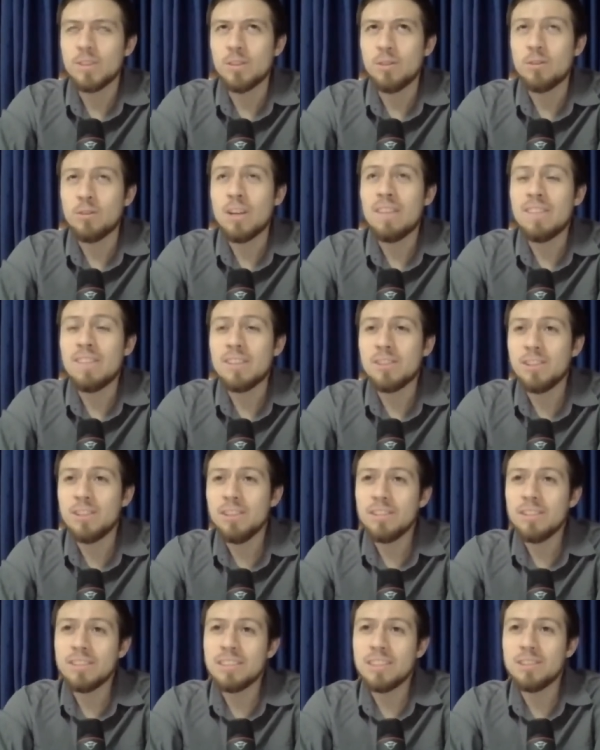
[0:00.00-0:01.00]
una
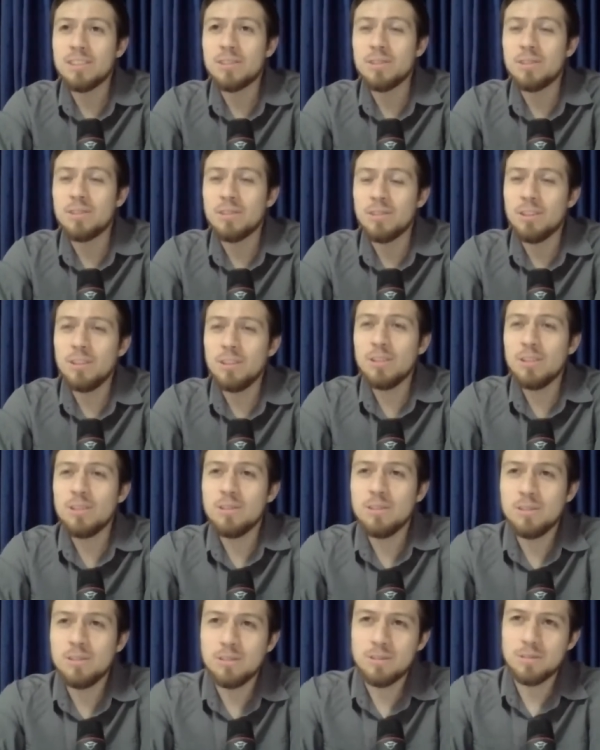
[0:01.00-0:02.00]
visión, ¿cierto? Con
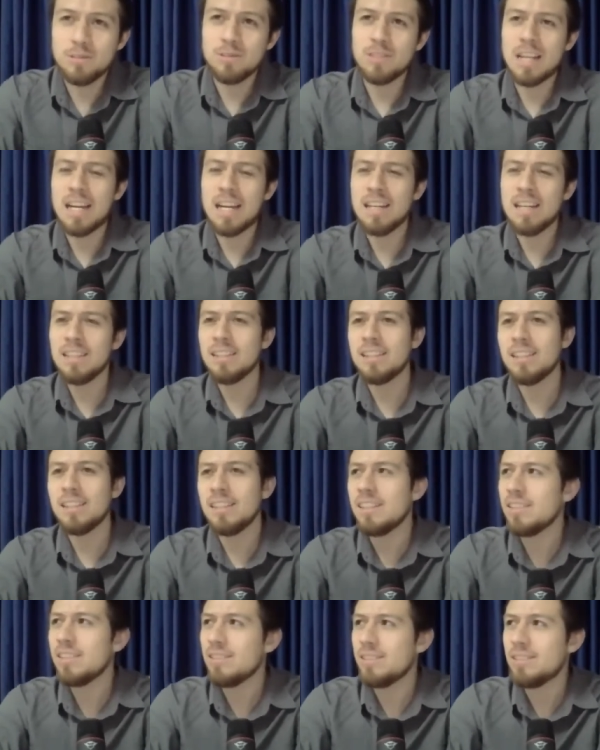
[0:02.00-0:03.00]
Dios,
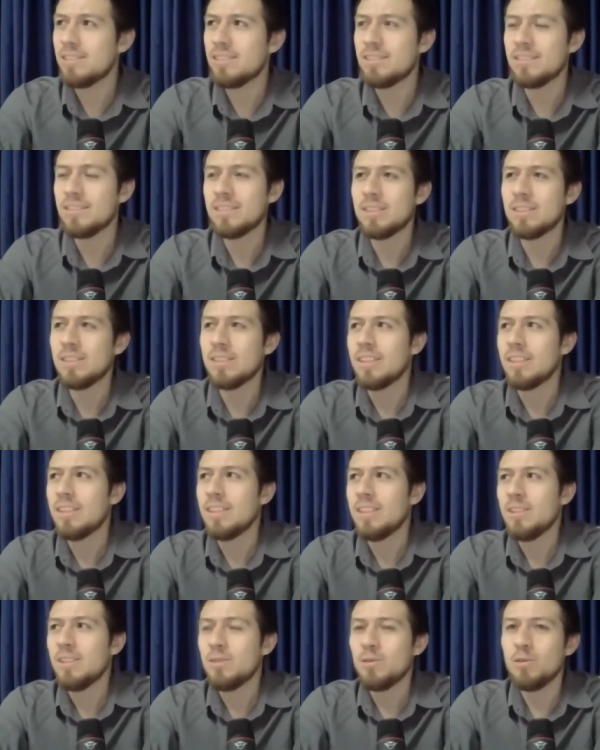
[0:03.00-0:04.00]
ángeles,
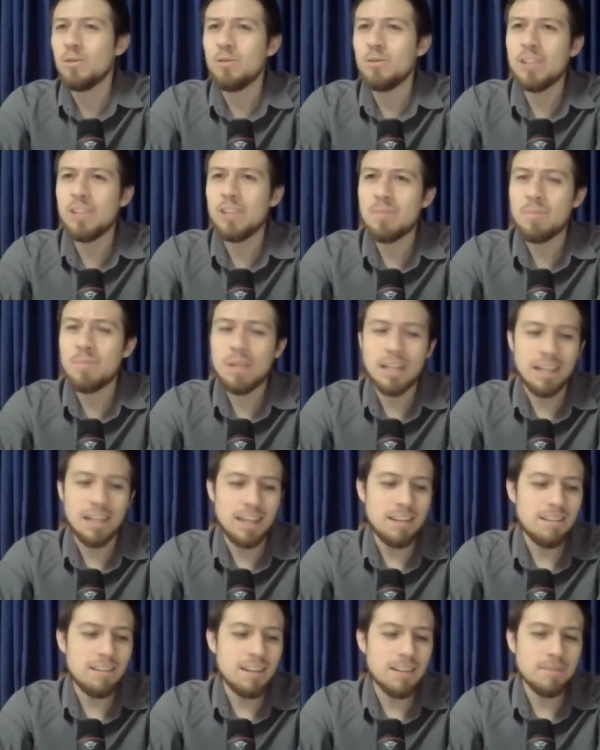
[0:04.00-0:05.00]
subían,
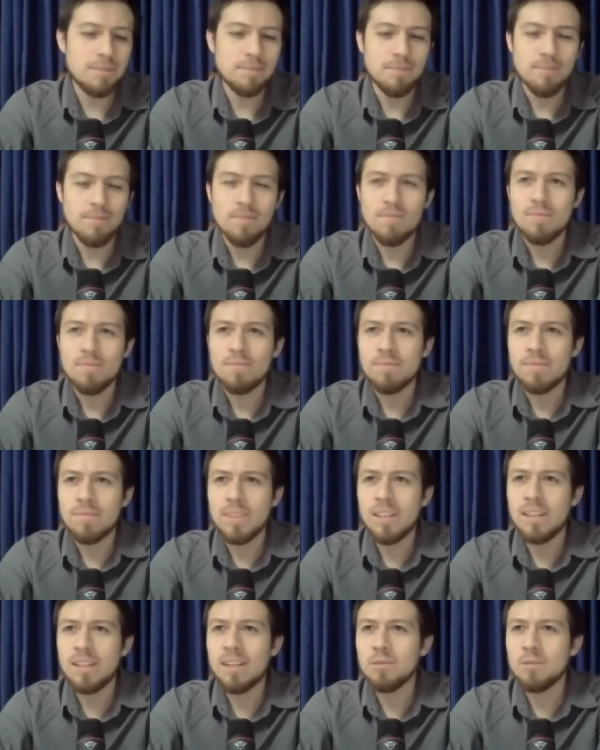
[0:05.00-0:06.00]
bajaban.
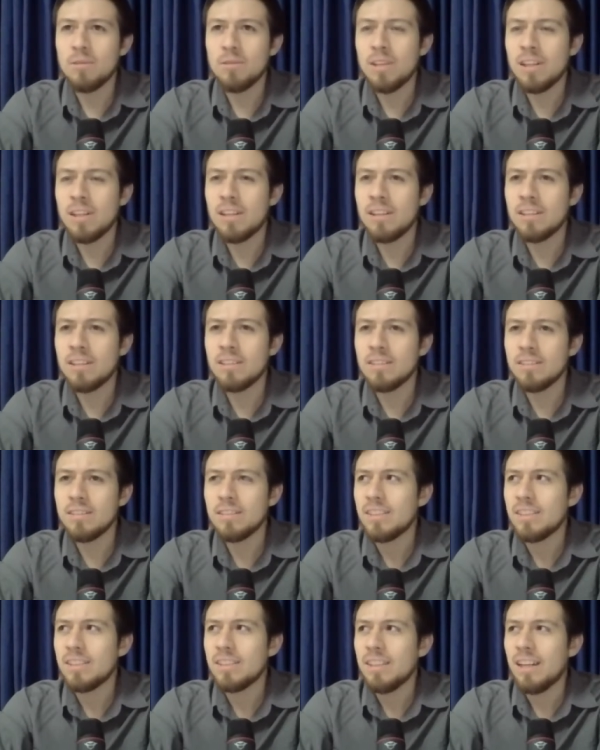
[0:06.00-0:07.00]
¿Tiene alguna,
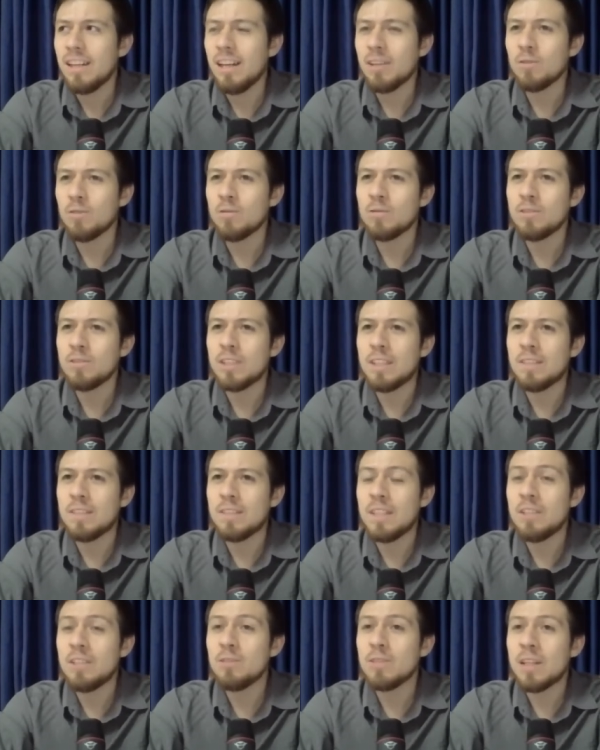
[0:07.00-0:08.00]
algún
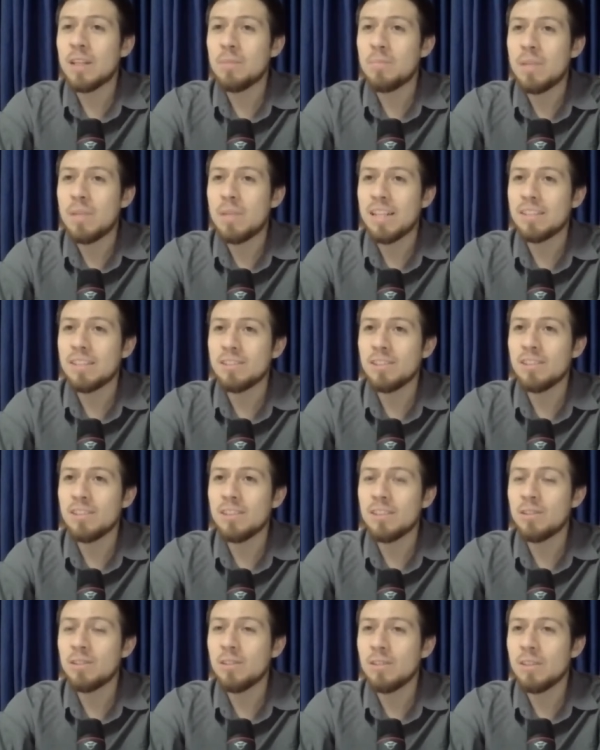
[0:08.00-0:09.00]
sentido, una explicación
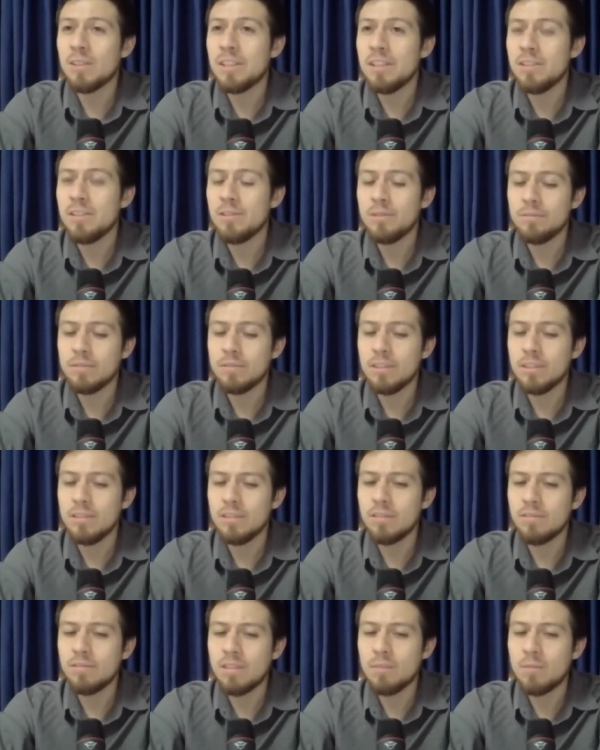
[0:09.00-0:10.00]
de todo ello? No,
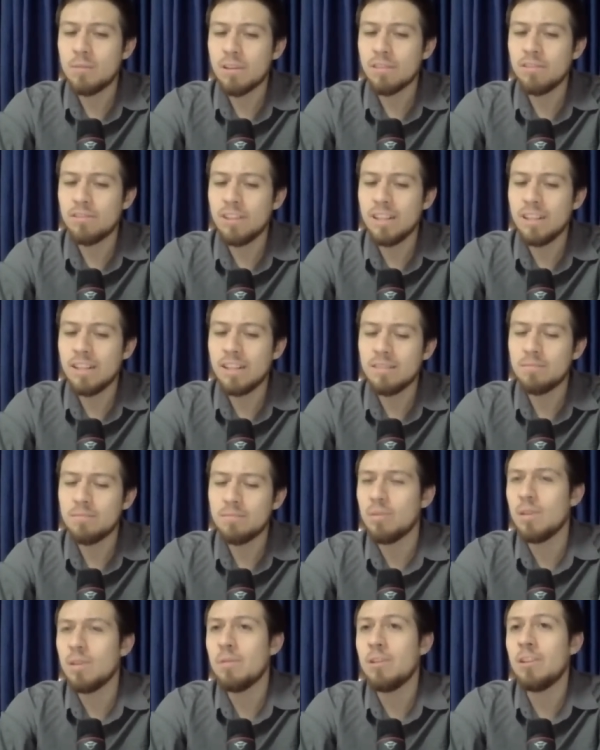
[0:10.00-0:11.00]
nos vamos a referir
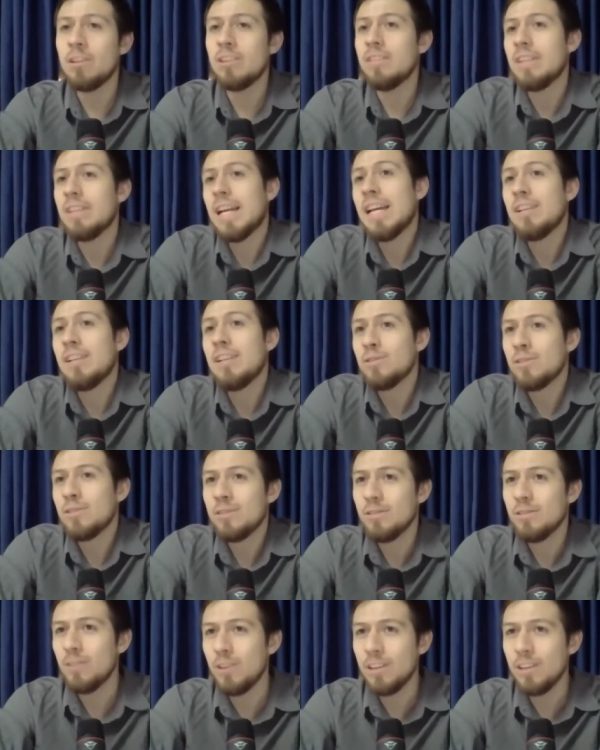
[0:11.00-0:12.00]
por lo menos a
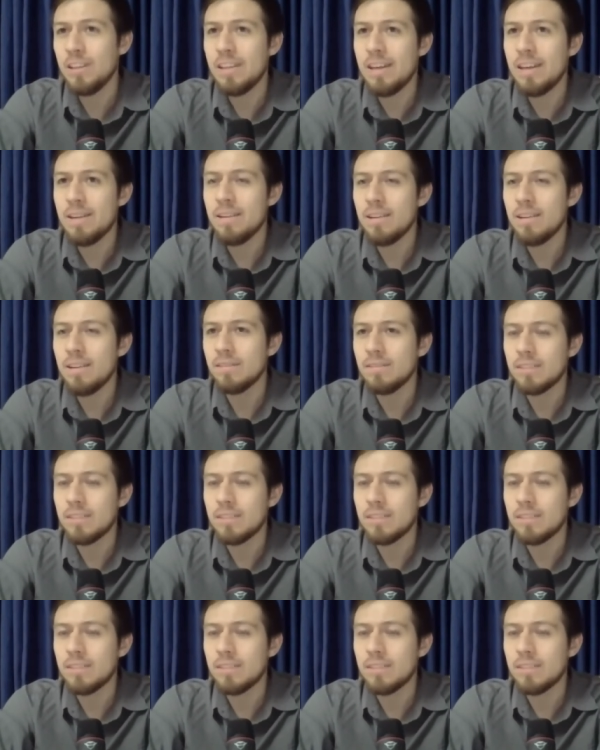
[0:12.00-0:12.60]
eso hoy día.